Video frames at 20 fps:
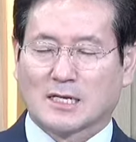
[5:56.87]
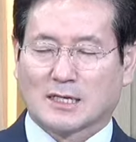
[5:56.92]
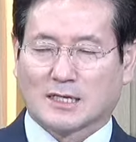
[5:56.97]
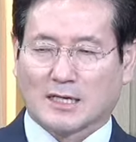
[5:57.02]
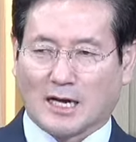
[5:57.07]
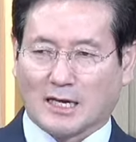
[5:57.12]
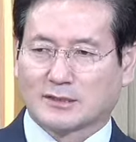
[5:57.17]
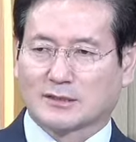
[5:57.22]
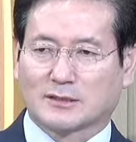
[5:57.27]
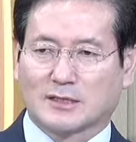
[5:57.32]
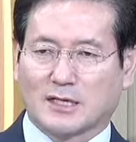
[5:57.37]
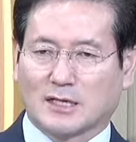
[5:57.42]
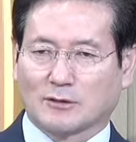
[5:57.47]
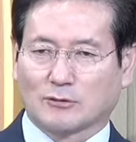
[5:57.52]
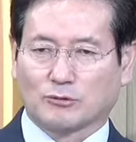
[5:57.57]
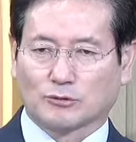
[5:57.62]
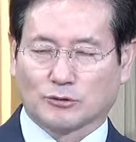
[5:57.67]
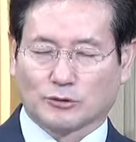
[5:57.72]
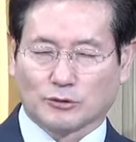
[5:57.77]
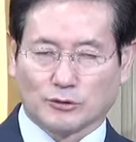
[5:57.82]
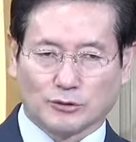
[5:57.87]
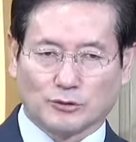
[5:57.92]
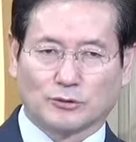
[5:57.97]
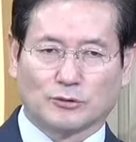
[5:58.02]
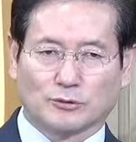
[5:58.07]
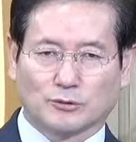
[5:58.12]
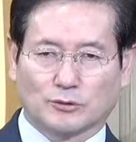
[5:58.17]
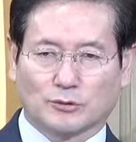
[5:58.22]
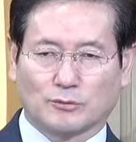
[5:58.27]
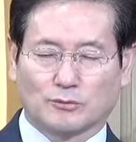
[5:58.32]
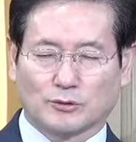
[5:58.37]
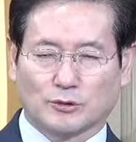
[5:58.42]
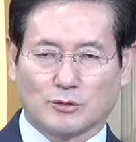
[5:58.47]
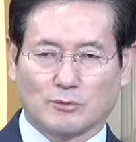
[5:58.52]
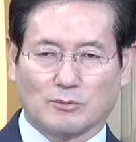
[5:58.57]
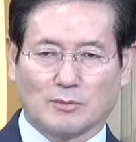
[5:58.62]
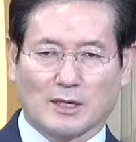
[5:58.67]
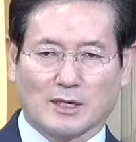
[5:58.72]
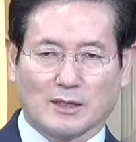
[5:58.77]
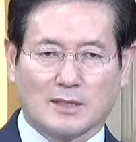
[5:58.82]
가증하고 더러운
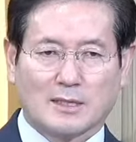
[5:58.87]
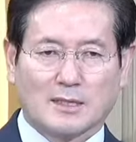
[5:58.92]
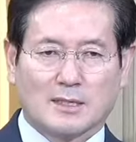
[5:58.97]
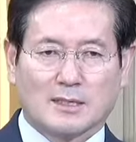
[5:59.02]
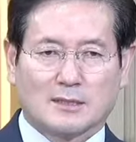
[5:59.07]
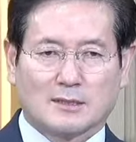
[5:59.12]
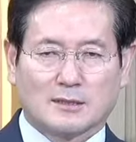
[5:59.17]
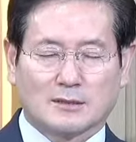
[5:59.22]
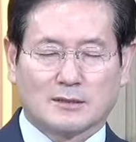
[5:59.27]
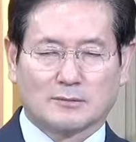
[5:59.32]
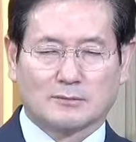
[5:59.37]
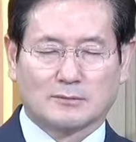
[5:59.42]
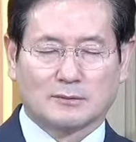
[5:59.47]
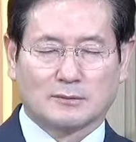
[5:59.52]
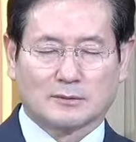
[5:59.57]
놈들 막 여러분